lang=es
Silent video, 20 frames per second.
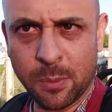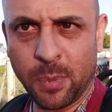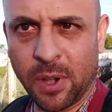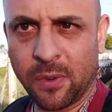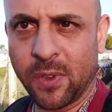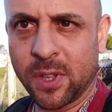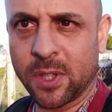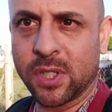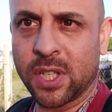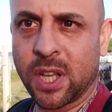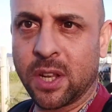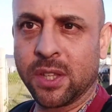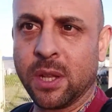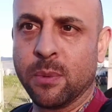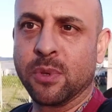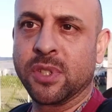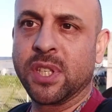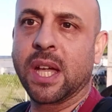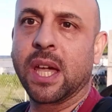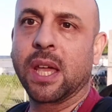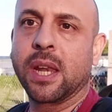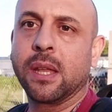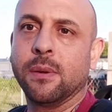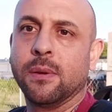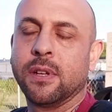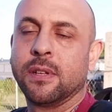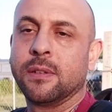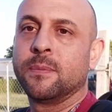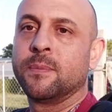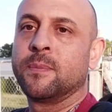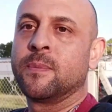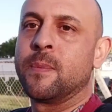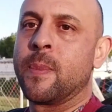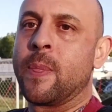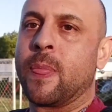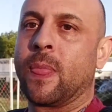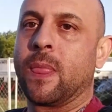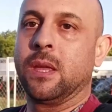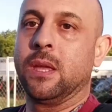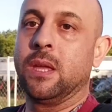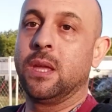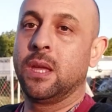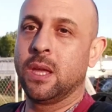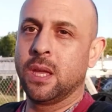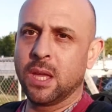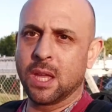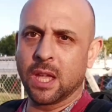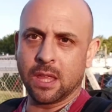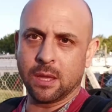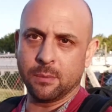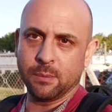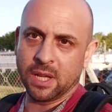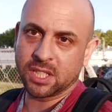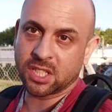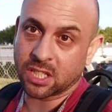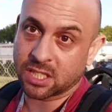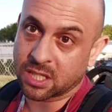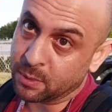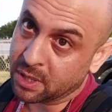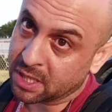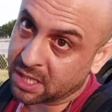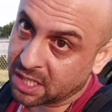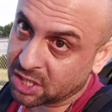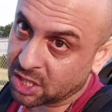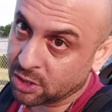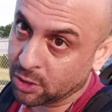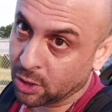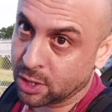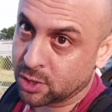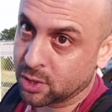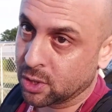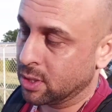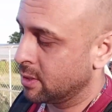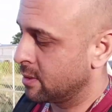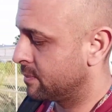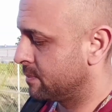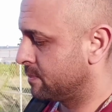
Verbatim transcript: perfecto, ya lo tenemos acá arriba. Y además ya se me está yendo el sol.